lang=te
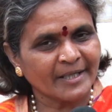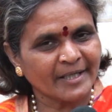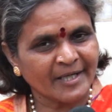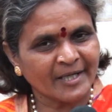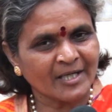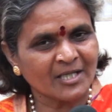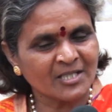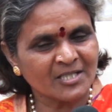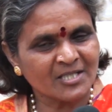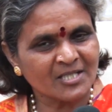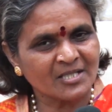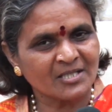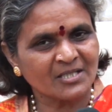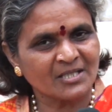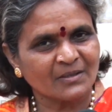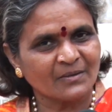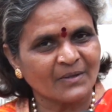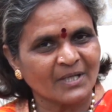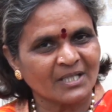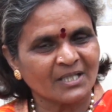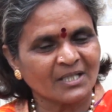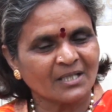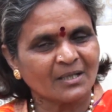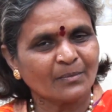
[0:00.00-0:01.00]
టికెట్లు ఇచ్చిన
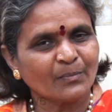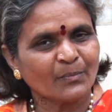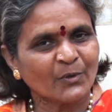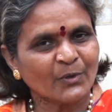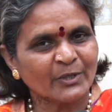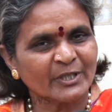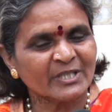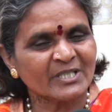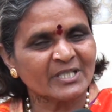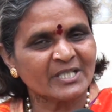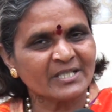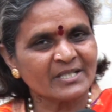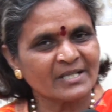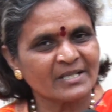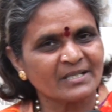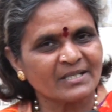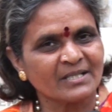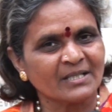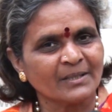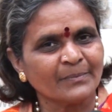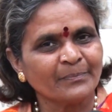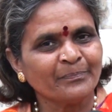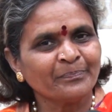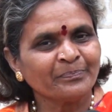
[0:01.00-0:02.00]
తర్వాత పోటీ
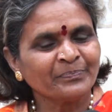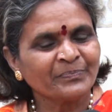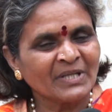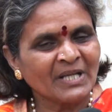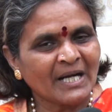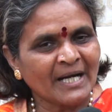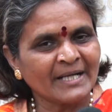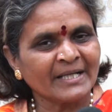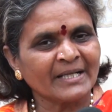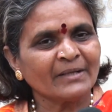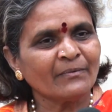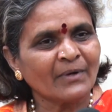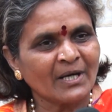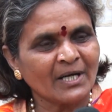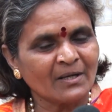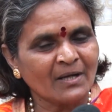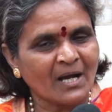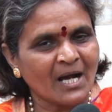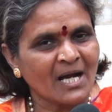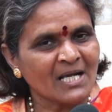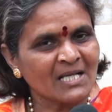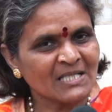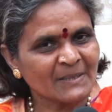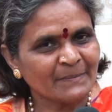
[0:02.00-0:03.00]
చేసేసి అంటే వాళ్ళు
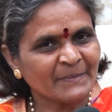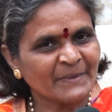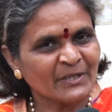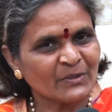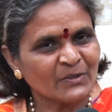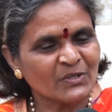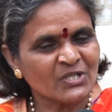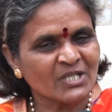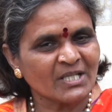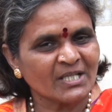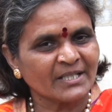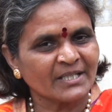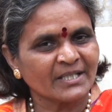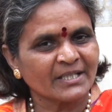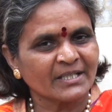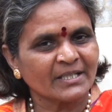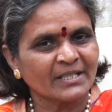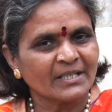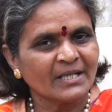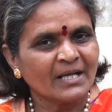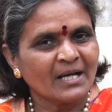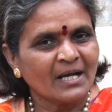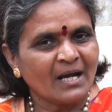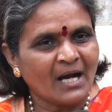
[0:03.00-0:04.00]
ఆశపడి వచ్చారండి
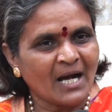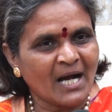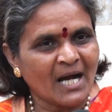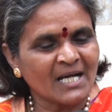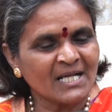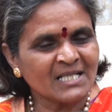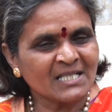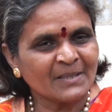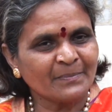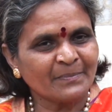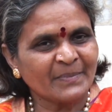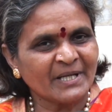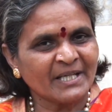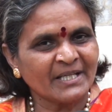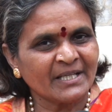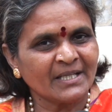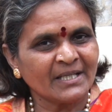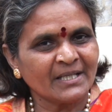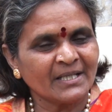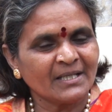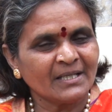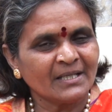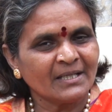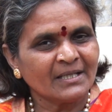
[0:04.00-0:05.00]
ఆశపడి
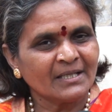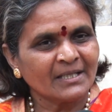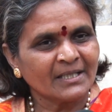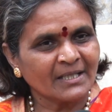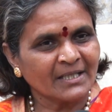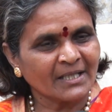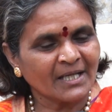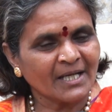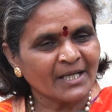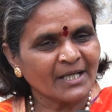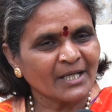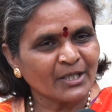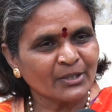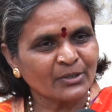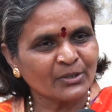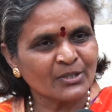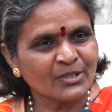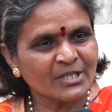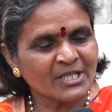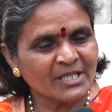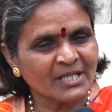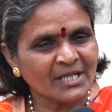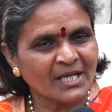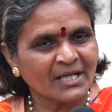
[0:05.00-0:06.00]
ఇంకా ఏదో
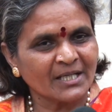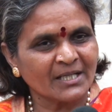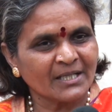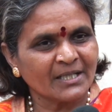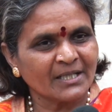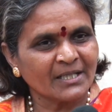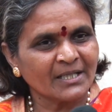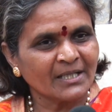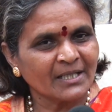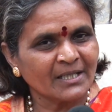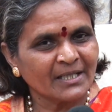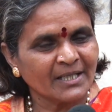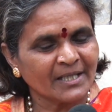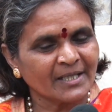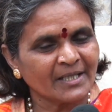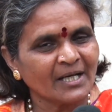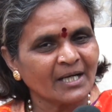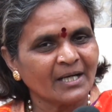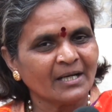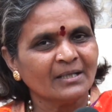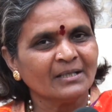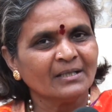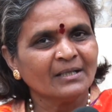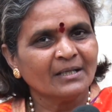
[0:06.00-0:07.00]
చేయాలని
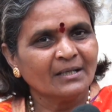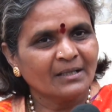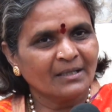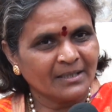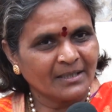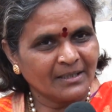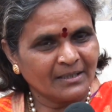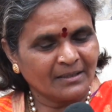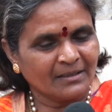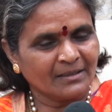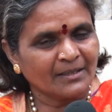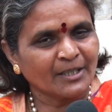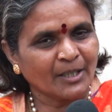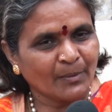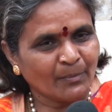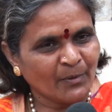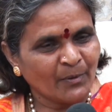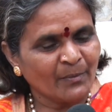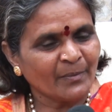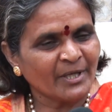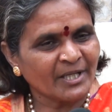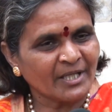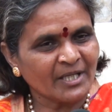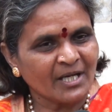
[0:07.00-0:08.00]
లేదా
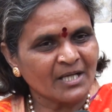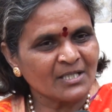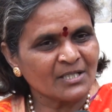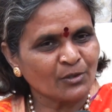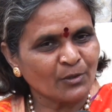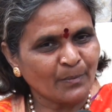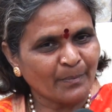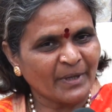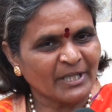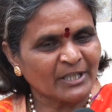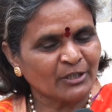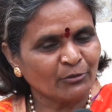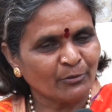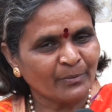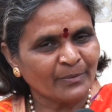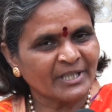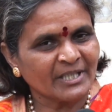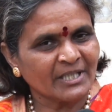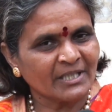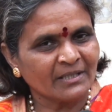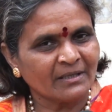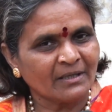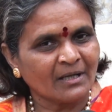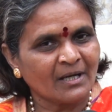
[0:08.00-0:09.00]
డబ్బు మీద ఆశ పదవి
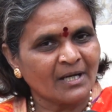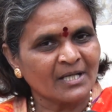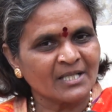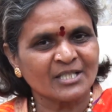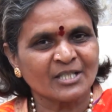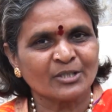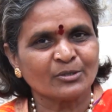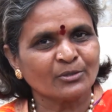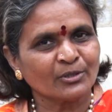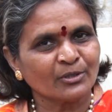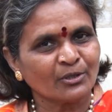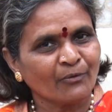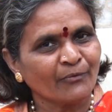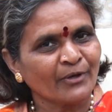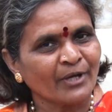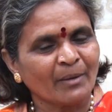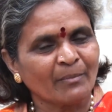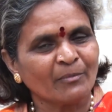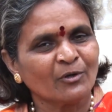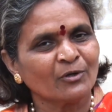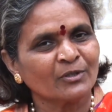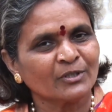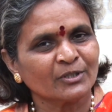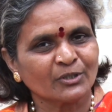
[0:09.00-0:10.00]
మీద ఆశతోనో
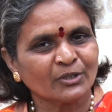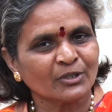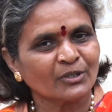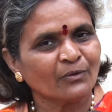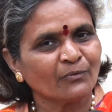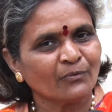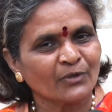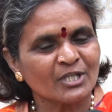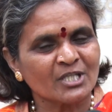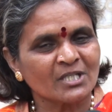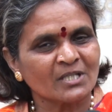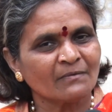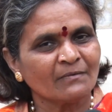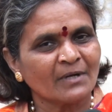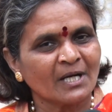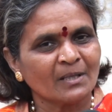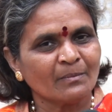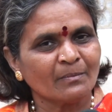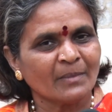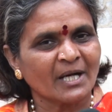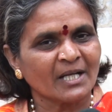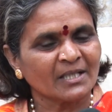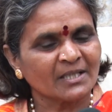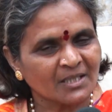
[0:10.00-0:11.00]
వ్యామోహంతోనో వచ్చిన
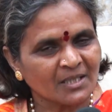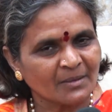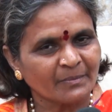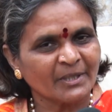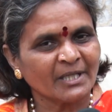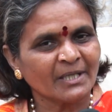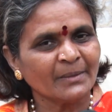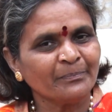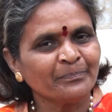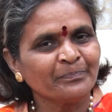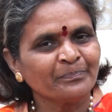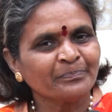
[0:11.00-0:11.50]
వాళ్ళు మాత్రమే